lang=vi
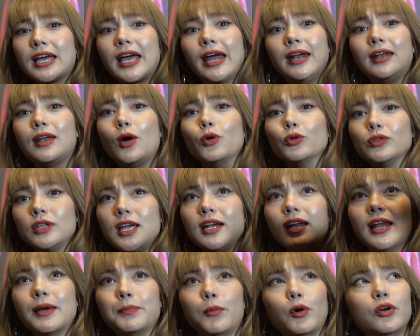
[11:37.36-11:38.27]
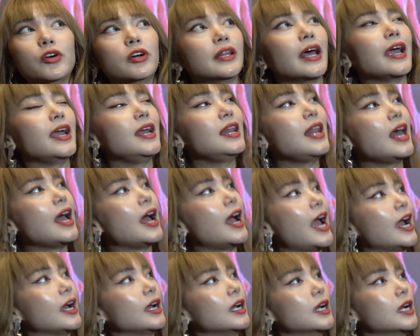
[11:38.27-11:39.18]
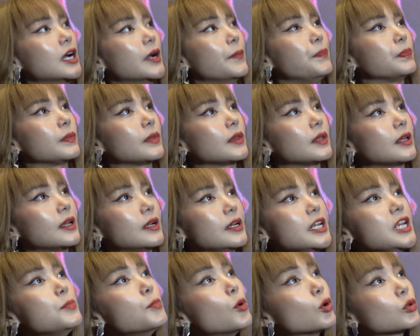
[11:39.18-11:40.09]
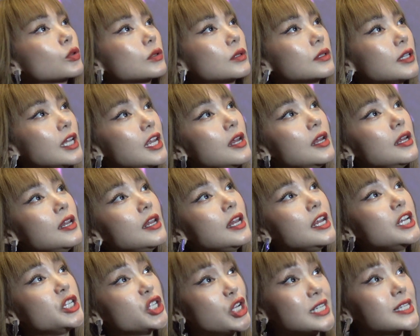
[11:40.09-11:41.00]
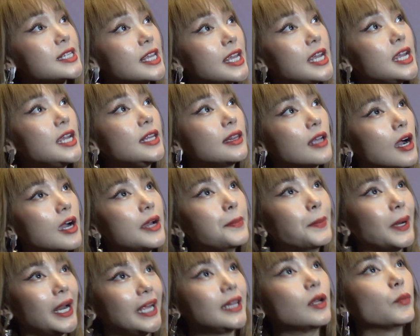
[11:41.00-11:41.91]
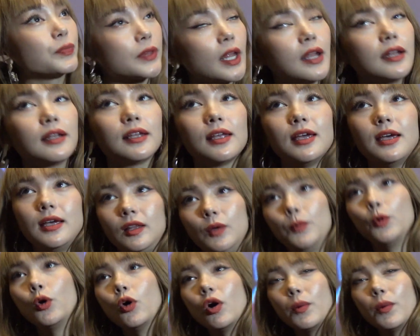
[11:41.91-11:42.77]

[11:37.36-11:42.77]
cái cảnh đầu tiên là mọi người thấy là hằng à, đi mua đi đi jet ski tới mà lấy thông tin thì mọi